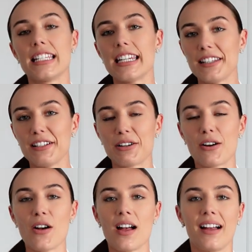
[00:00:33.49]
nie
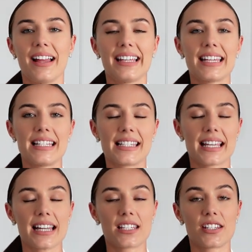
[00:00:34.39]
tylko e, jeśli
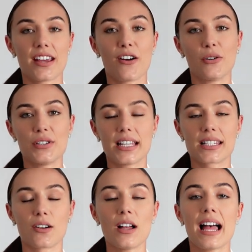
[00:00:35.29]
starasz się o
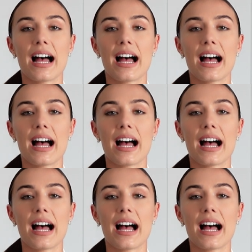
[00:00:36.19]
dziecko,